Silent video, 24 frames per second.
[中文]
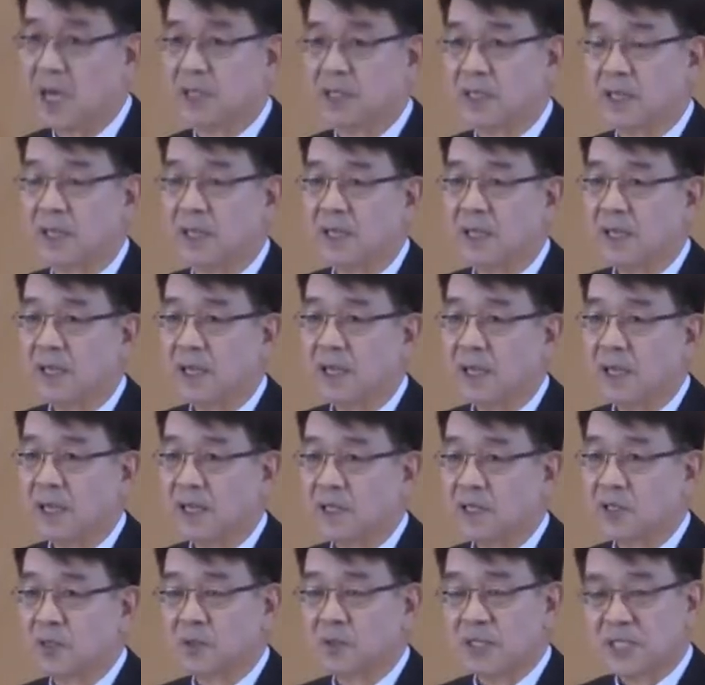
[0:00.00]
在园丁
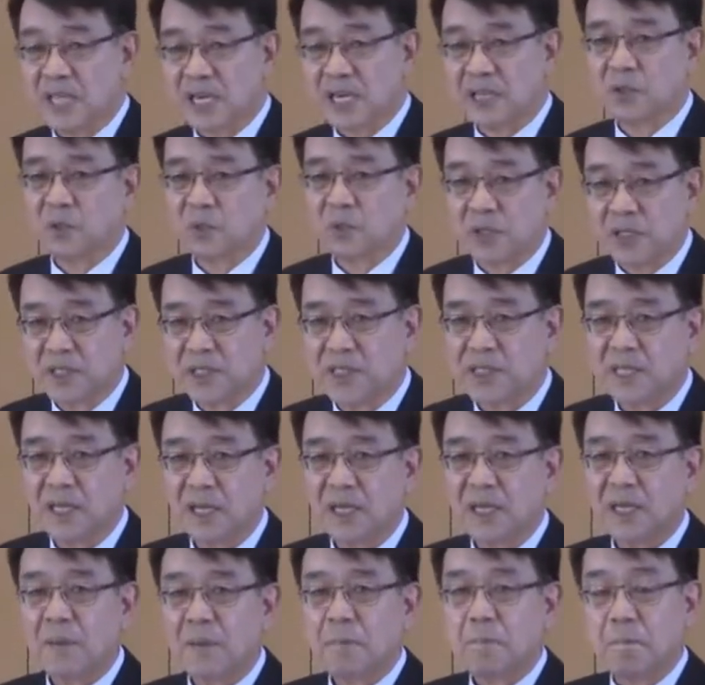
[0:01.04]
的计划中，为
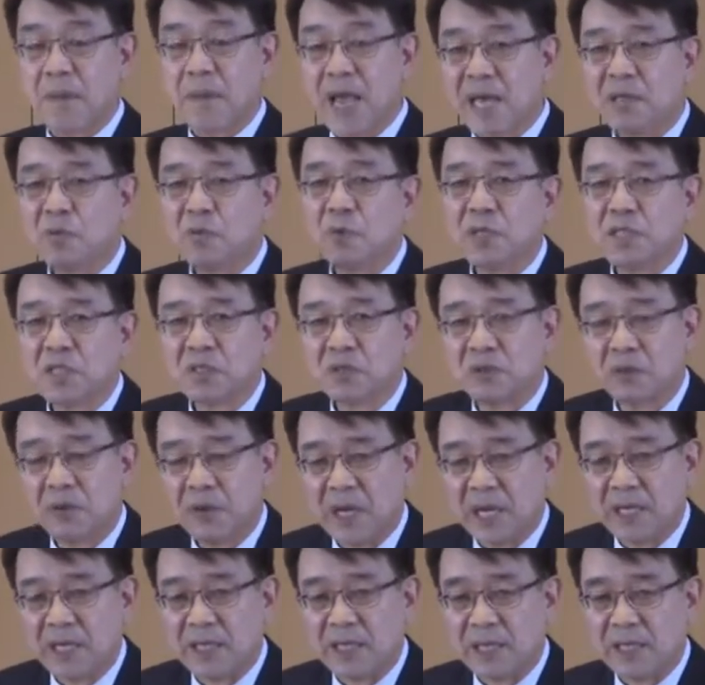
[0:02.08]
不朽的身体
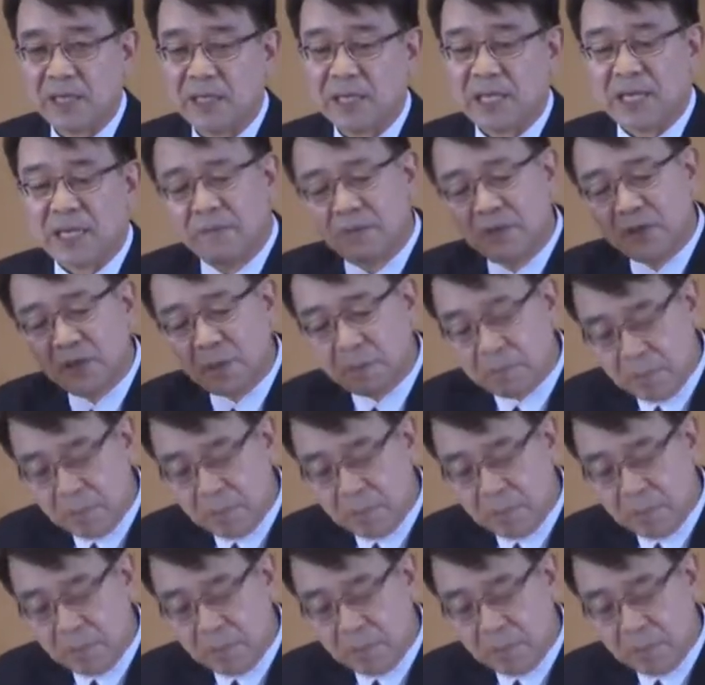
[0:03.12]
做了准备。